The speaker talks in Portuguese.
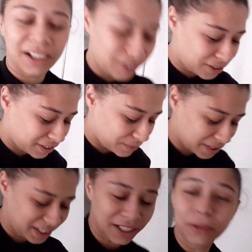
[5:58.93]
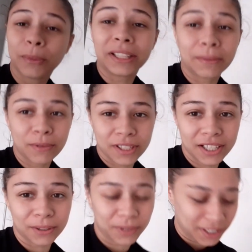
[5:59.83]
Agora eu tava aqui arrumando a
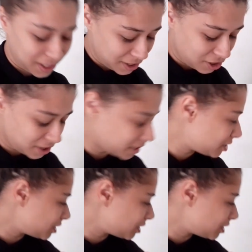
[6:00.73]
bolsinha do Christian, né?